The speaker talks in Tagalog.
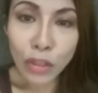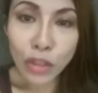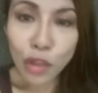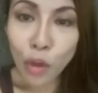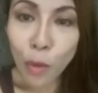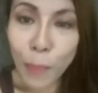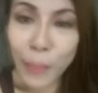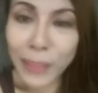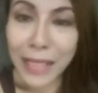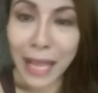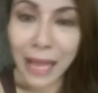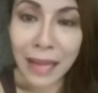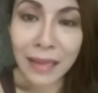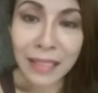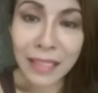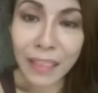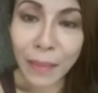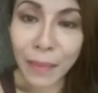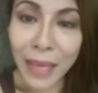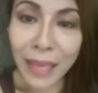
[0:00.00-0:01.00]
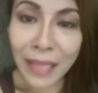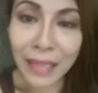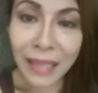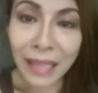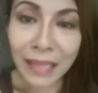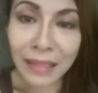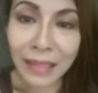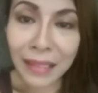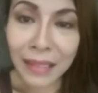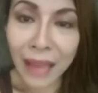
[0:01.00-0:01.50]
Gusto ko pa sanang sabihin
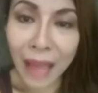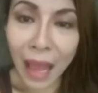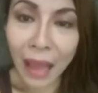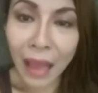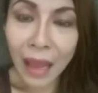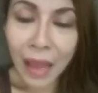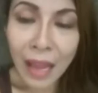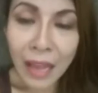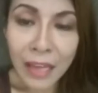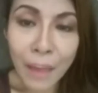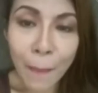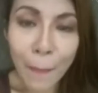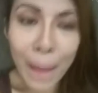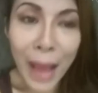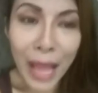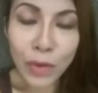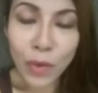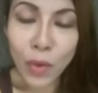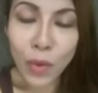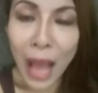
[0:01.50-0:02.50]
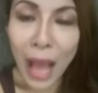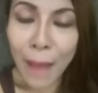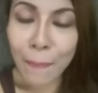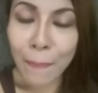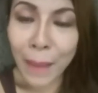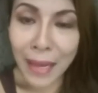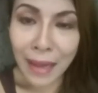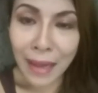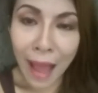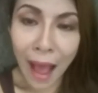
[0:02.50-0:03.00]
kanina na paano nga
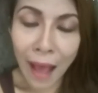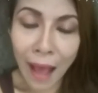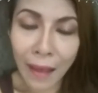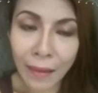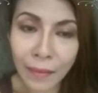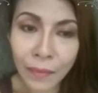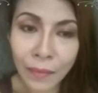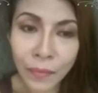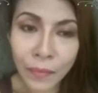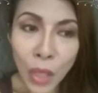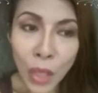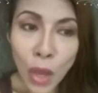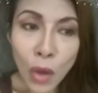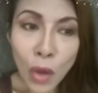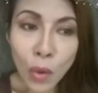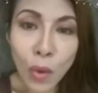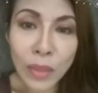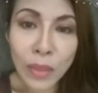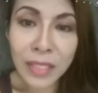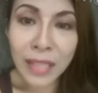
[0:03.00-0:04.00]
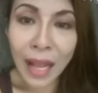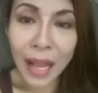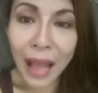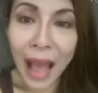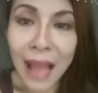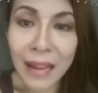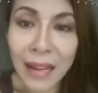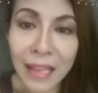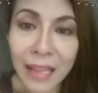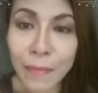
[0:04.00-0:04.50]
pala kung
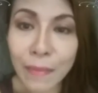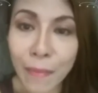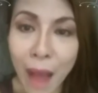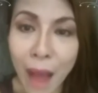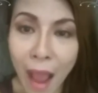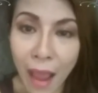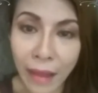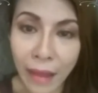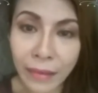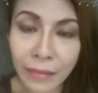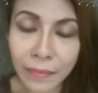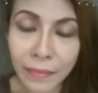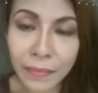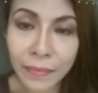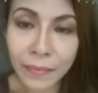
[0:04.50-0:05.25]
sakali man